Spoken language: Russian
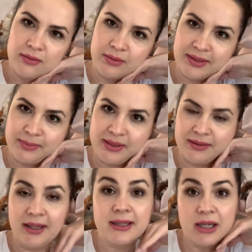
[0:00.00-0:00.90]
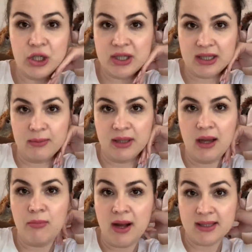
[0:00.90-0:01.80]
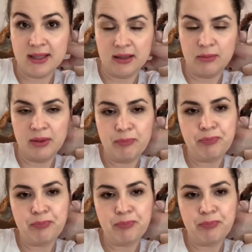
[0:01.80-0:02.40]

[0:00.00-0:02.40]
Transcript: господи, электрическими, да, масляными.